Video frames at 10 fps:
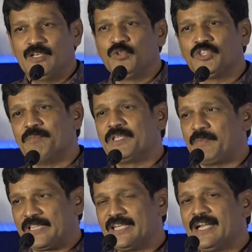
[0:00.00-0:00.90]
நூற்றம்பது
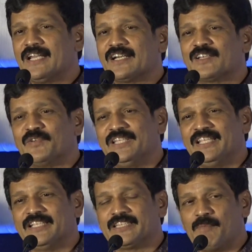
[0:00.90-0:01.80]
பத்திரிகையாளர்களுக்கு வந்து
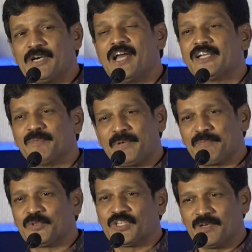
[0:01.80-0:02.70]
தமிழாற்றுப்படை
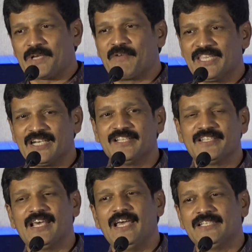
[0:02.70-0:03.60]
புத்தகம் கவிஞர்
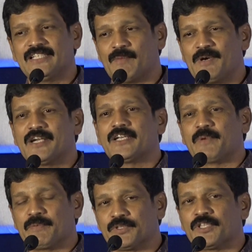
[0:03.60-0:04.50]
எழுதின அந்த
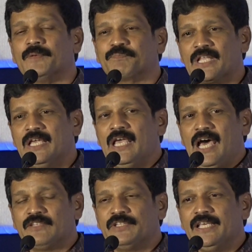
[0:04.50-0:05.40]
தமிழாற்றுப்படை புத்தகம்
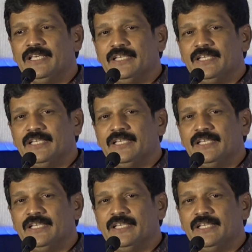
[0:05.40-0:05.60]
அது வந்து